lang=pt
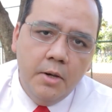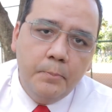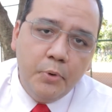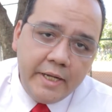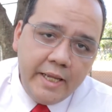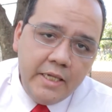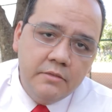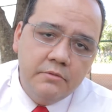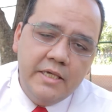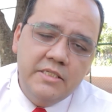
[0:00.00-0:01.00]

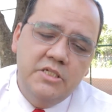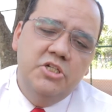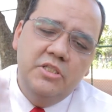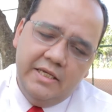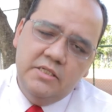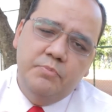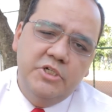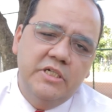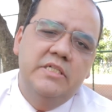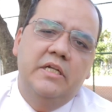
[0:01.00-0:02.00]
Porém, existe nessa pesquisa,